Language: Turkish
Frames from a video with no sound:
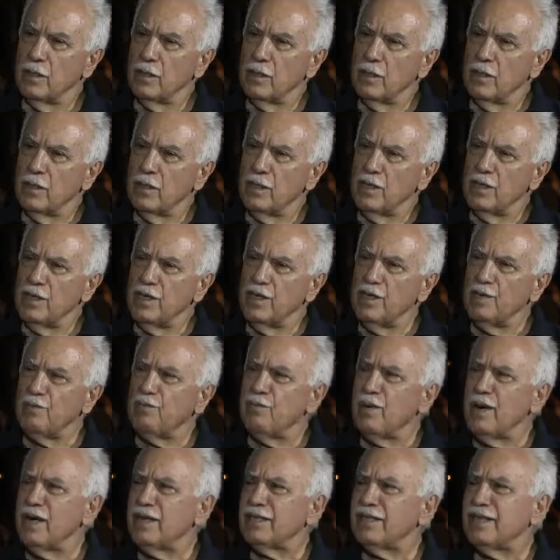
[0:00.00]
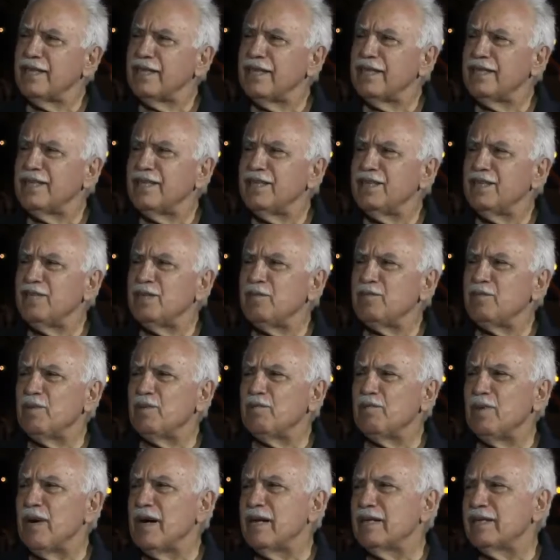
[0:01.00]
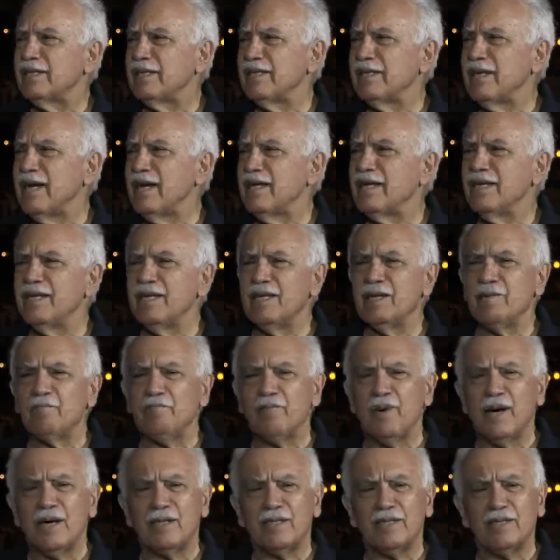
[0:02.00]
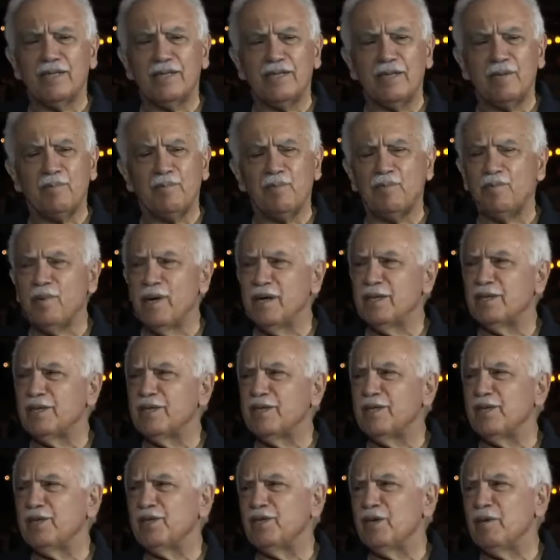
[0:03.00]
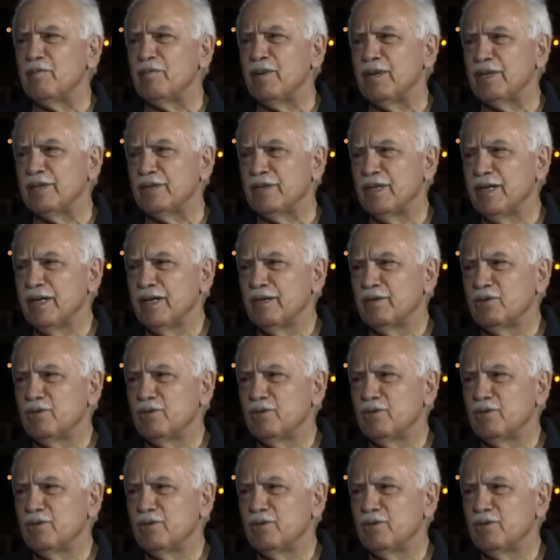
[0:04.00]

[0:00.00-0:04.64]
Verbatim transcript: İyi değerlendirirken bir Parti geçici bir gir- parti. Yani İyi Parti diye bir parti yaşamaz.